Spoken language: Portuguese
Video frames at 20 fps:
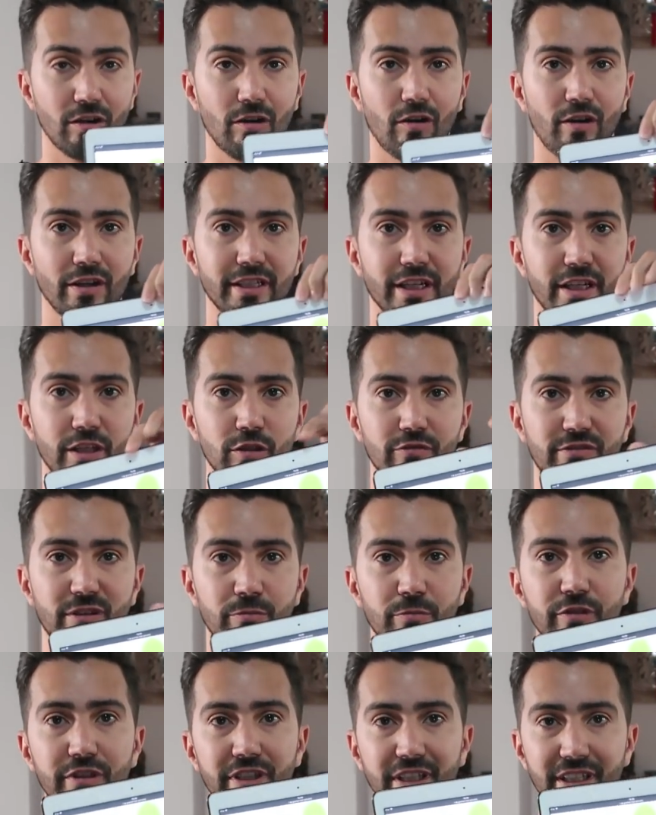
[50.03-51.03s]
Olha que luva
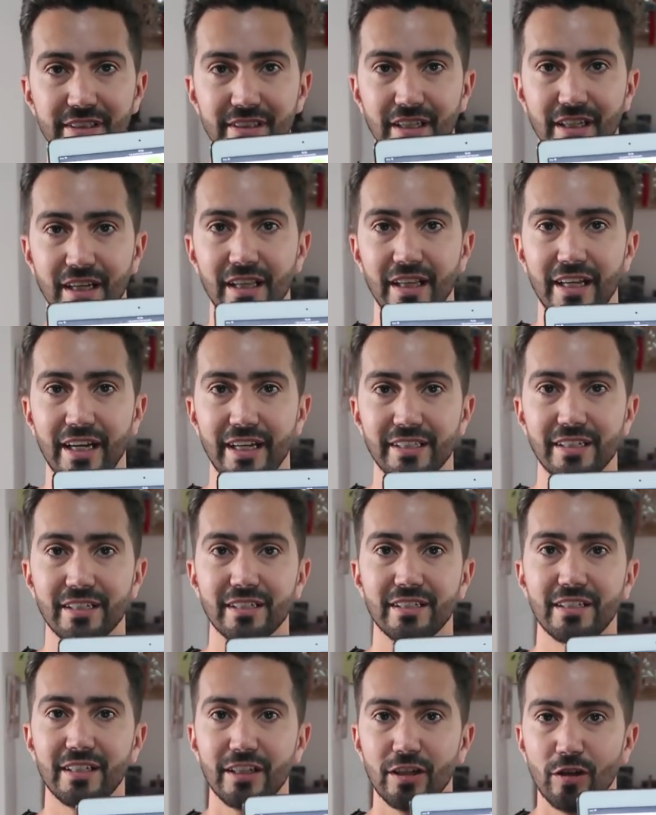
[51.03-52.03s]
bonita, galera.